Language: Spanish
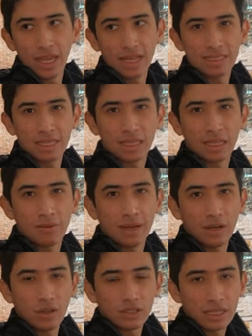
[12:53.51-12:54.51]
es el
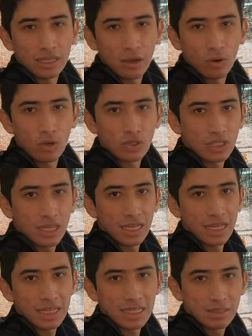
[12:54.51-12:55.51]
tema de los
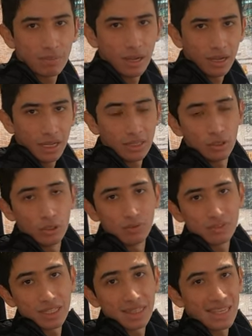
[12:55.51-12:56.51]
altavoces Van
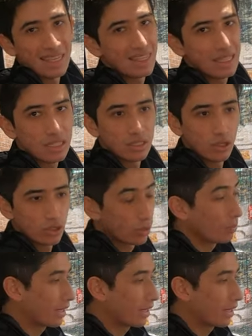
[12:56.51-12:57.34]
Hanolufsen de 18